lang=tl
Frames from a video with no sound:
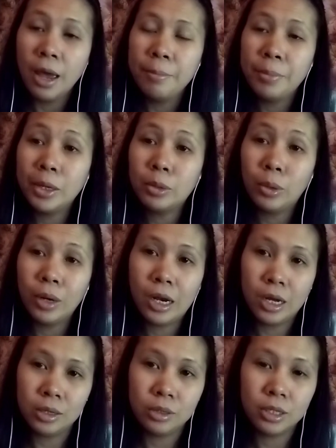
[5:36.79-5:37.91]
pero okay
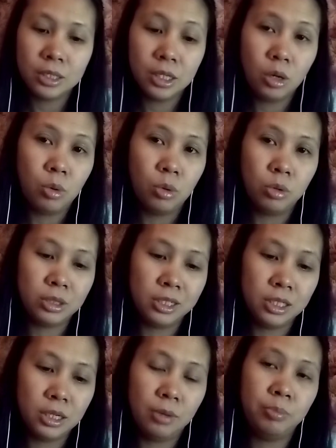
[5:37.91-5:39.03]
lang 'yun kasi nahulog din
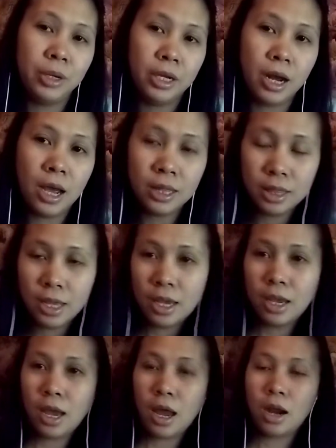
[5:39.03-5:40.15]
siya ng pera at
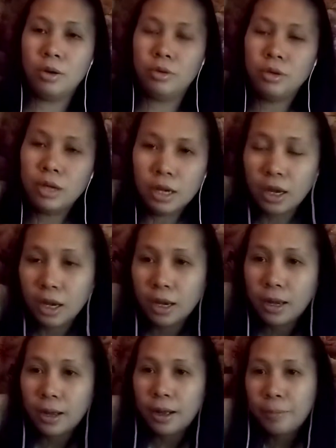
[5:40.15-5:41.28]
ano uh, ah,